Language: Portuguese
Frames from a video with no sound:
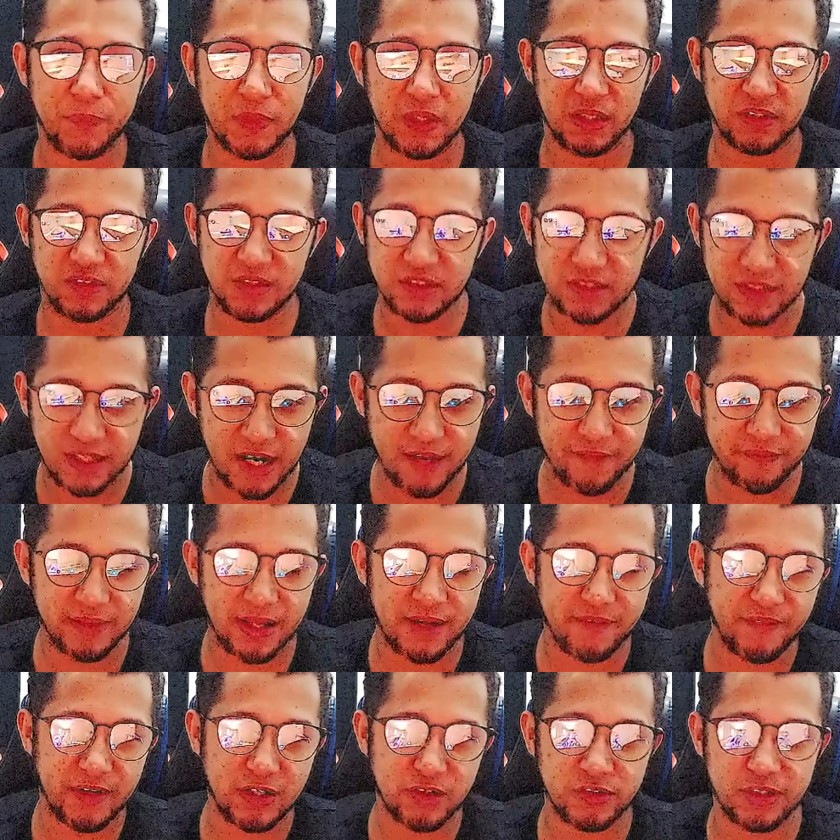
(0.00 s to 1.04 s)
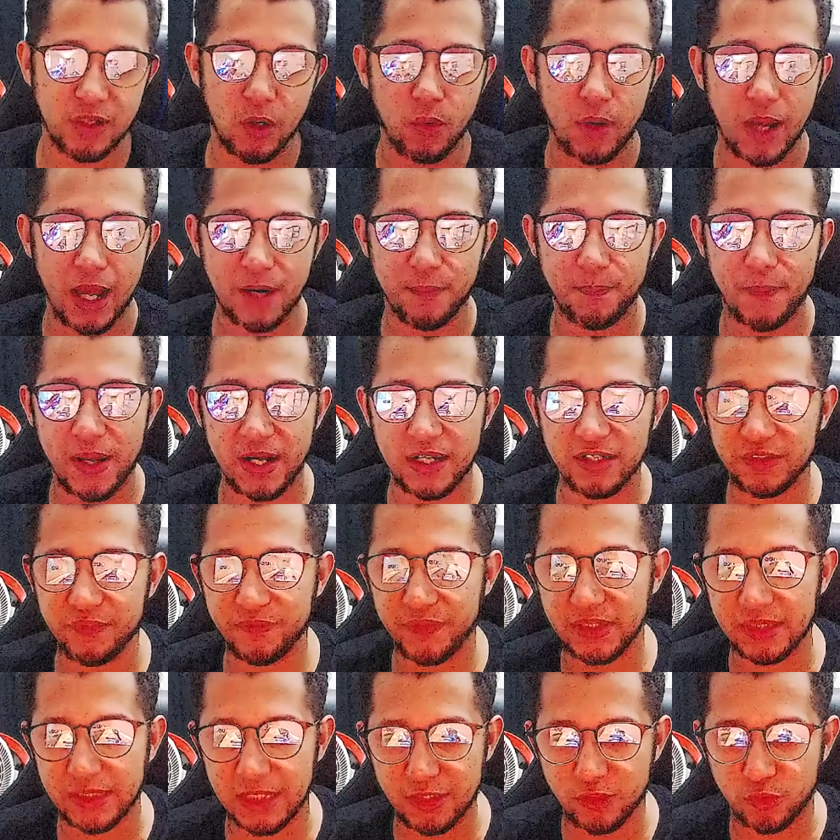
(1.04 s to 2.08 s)
Se inscreve lá, vai ajudar o cara, para de
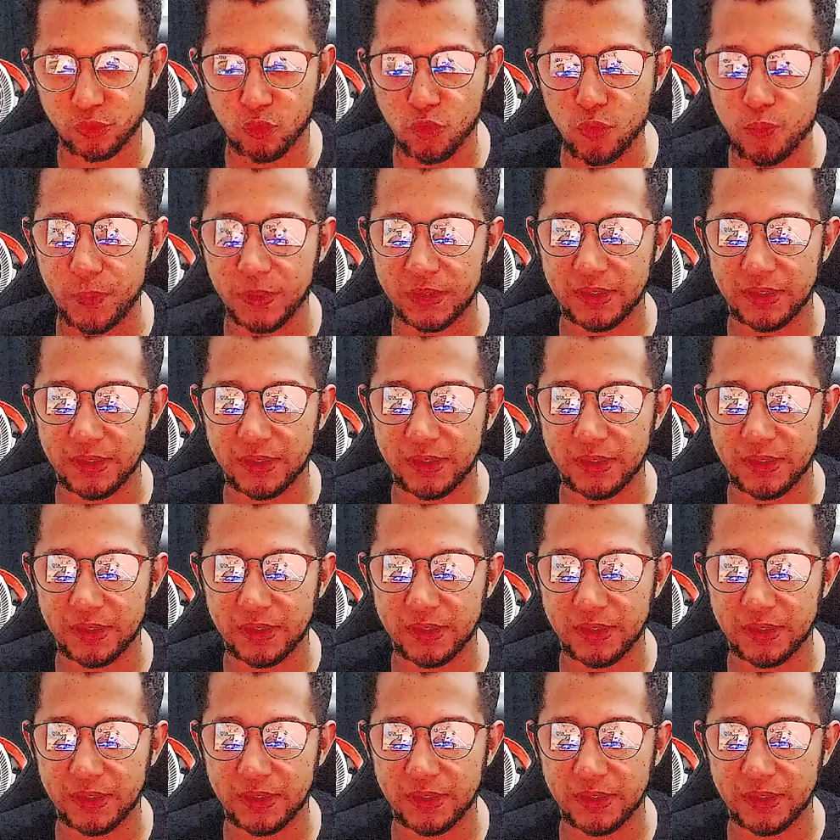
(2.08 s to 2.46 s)
inventar desculpa,